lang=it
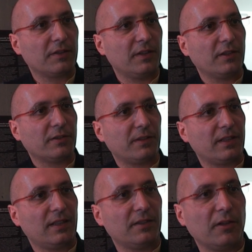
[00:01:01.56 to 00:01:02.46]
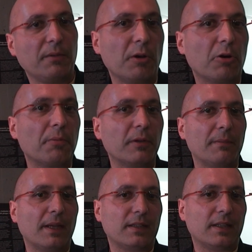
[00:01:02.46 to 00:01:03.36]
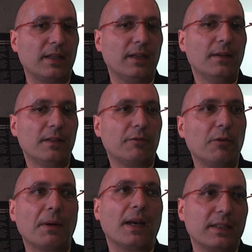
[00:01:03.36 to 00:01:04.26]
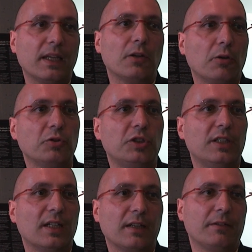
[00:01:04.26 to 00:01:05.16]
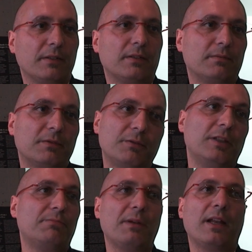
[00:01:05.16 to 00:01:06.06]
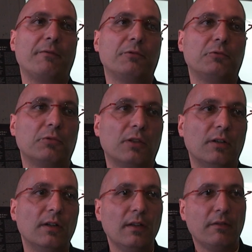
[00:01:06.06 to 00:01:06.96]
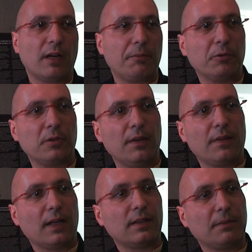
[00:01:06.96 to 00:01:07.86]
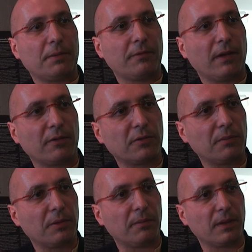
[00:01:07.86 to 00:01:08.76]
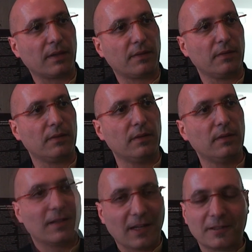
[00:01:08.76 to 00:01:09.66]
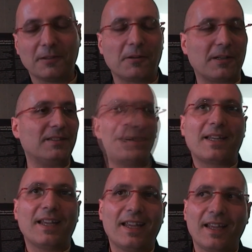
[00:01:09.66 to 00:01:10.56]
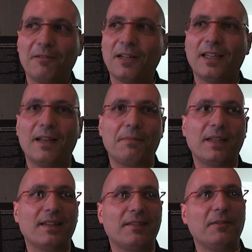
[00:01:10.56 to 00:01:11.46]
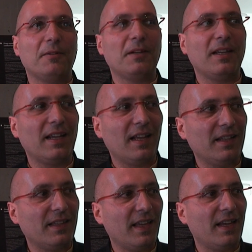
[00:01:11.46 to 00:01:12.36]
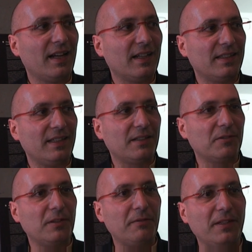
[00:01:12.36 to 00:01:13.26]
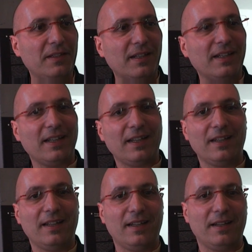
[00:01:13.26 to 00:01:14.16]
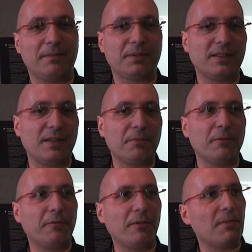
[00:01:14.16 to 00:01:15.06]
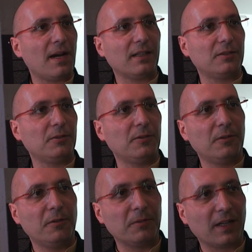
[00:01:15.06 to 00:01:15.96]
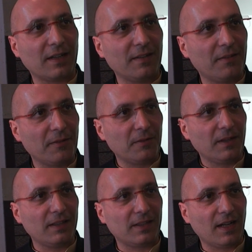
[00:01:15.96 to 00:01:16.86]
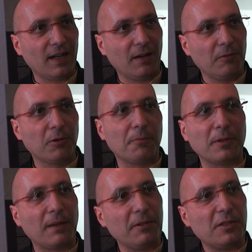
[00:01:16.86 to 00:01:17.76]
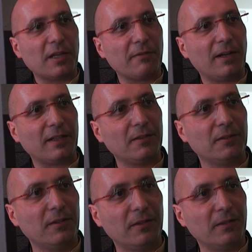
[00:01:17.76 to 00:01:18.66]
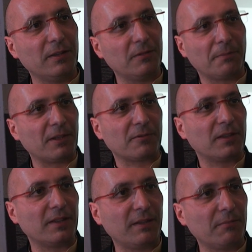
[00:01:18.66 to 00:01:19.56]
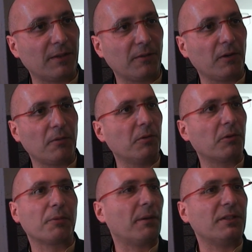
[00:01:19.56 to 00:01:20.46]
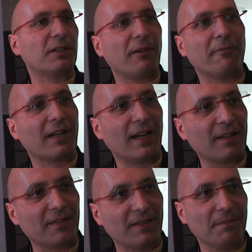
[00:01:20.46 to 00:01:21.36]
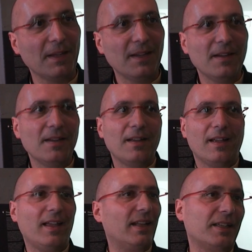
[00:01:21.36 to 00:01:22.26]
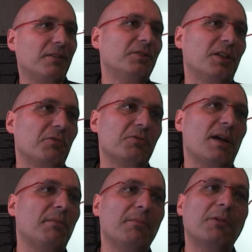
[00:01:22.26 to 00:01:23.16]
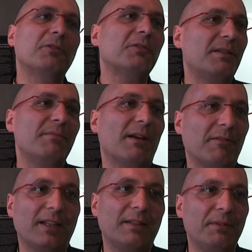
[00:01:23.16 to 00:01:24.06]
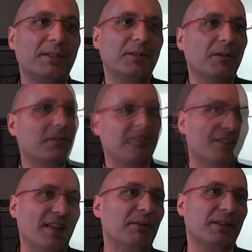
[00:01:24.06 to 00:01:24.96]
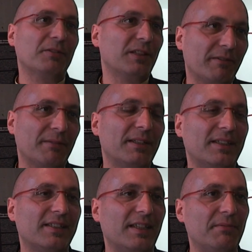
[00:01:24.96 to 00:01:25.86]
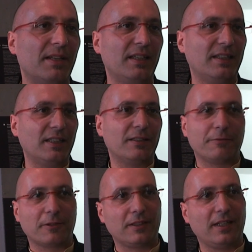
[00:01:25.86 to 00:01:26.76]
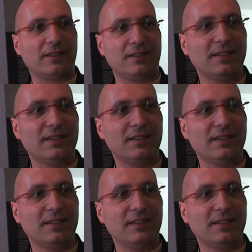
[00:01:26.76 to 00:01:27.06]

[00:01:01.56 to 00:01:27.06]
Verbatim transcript: che si riesce a fare adesso. Io mi occupo di mettere, sviluppare la tecnologia che si spera in futuro verrà poi utilizzata per fare questo tipo di applicazioni. Che... Cartorrent perché una delle applicazioni è l'idea di condividere eh, per esempio un filmato o una canzone tra un gruppo di amici che vanno una, presso una destinazione comune, un gruppo di amici che va in vacanza e la tecnologia che usiamo è molto simile a quella di BitTorrent. Utilizziamo una tecnologia veramente simile di Tit4Tet,